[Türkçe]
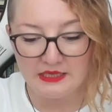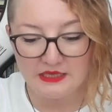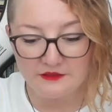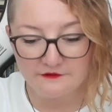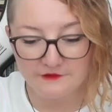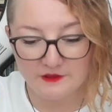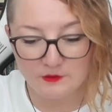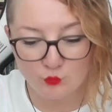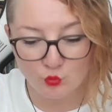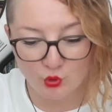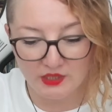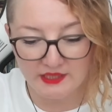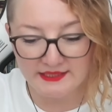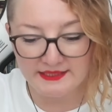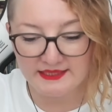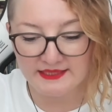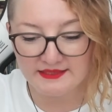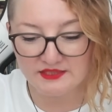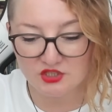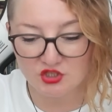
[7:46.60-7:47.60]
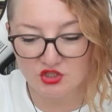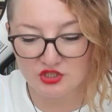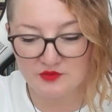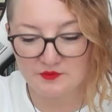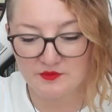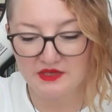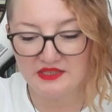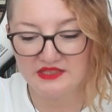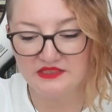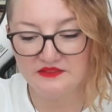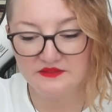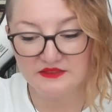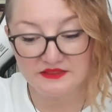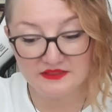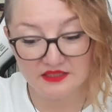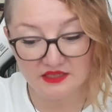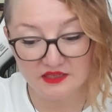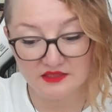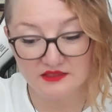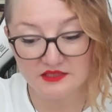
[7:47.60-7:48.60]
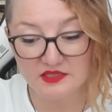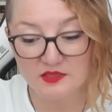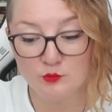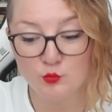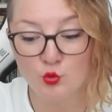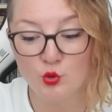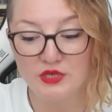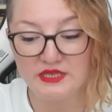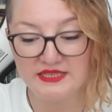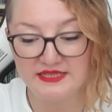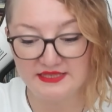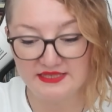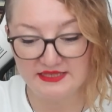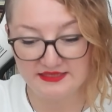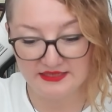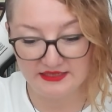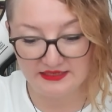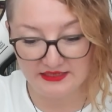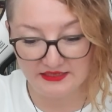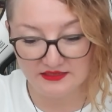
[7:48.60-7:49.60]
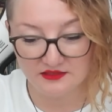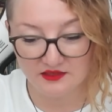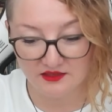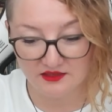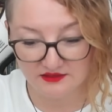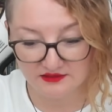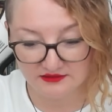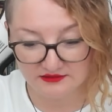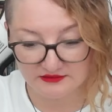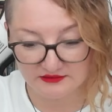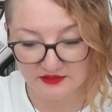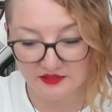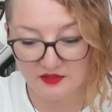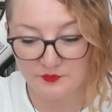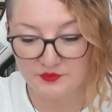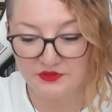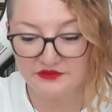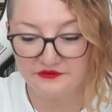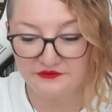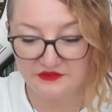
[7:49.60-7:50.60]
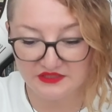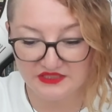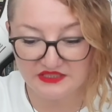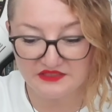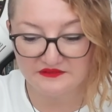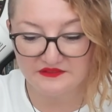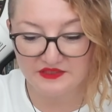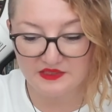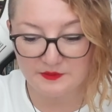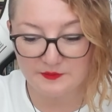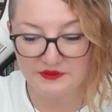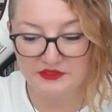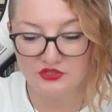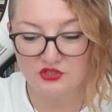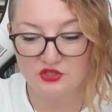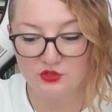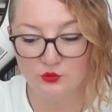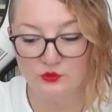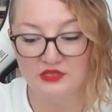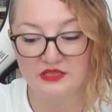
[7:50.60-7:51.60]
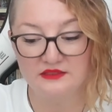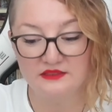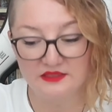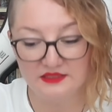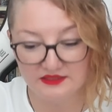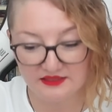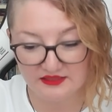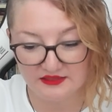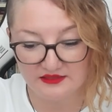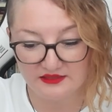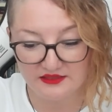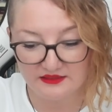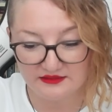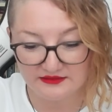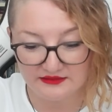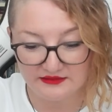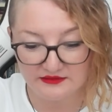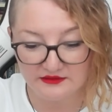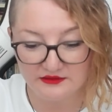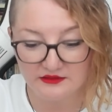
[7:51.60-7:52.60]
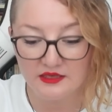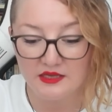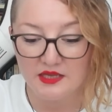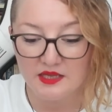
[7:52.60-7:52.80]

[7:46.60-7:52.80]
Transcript: ve muayyen içtimai ve tarihi müesseseler hakkında bir fikir verebilecek olan hakikatleri